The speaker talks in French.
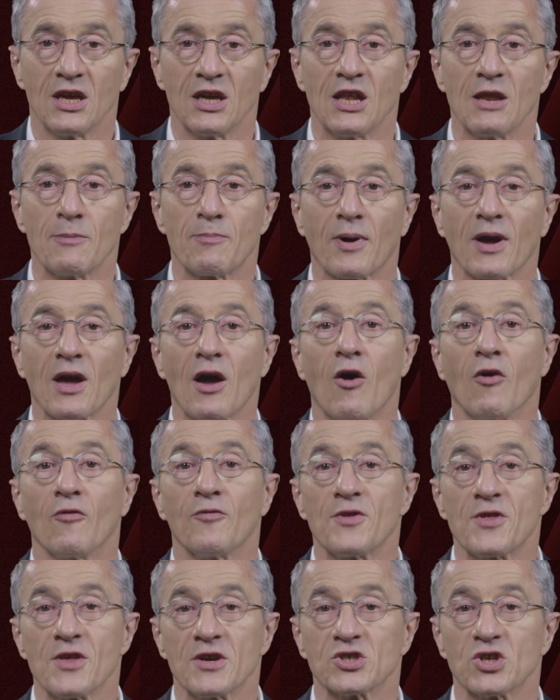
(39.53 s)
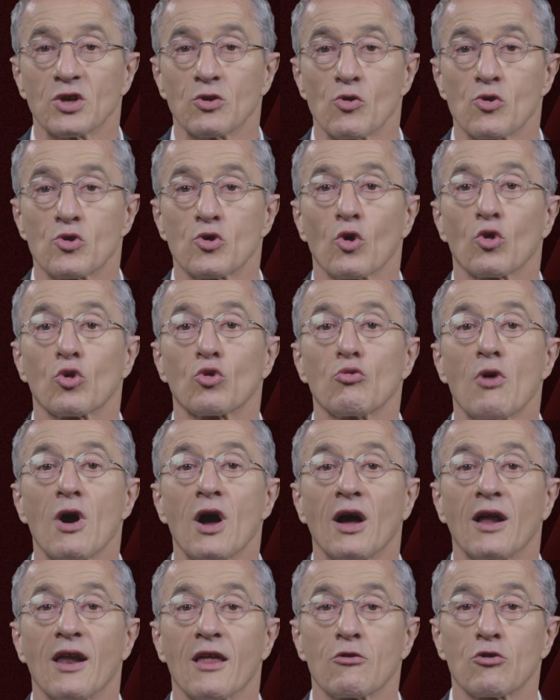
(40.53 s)
Il est prêt à envisager de
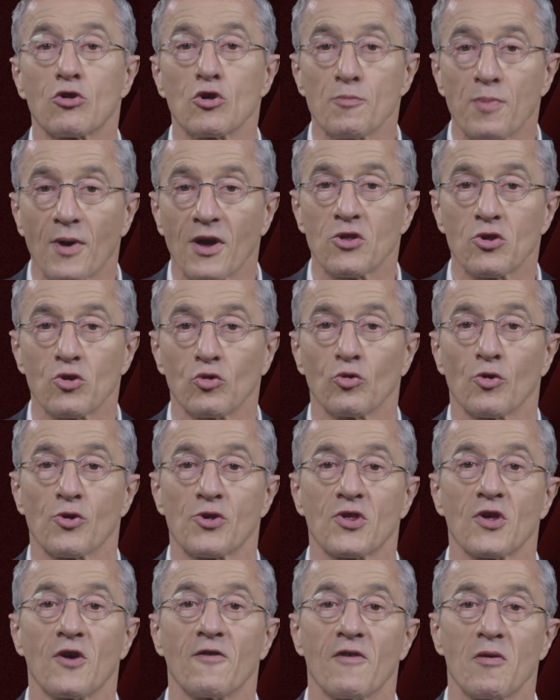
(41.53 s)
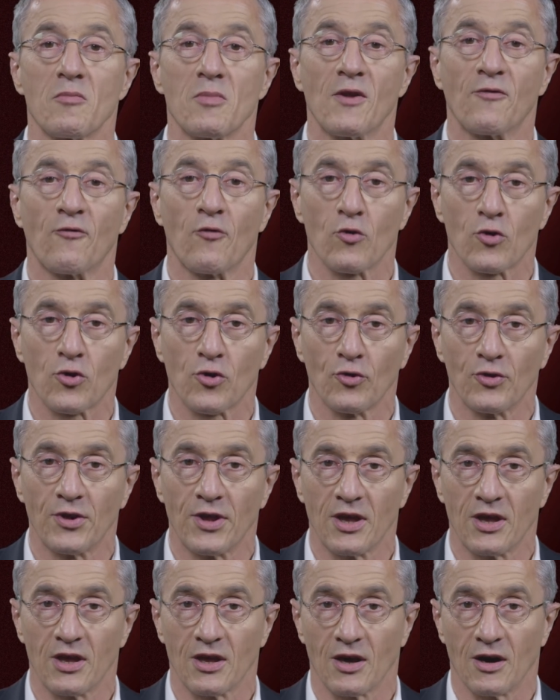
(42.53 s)
sursoir à la suppression de 120 000
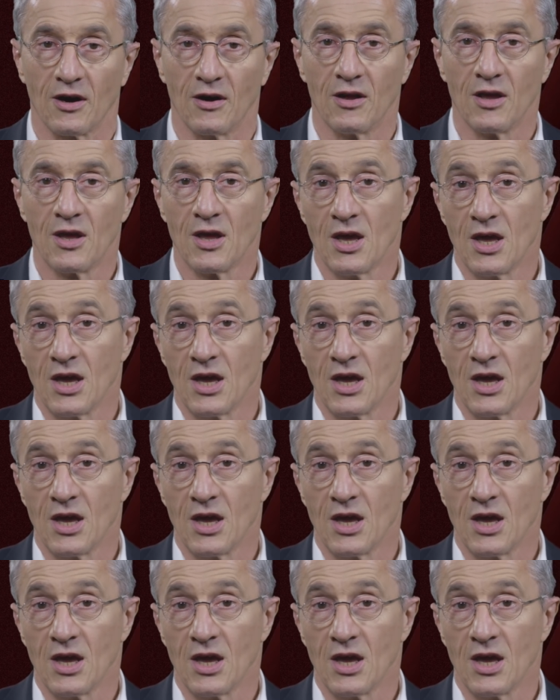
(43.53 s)
fonctionnaires.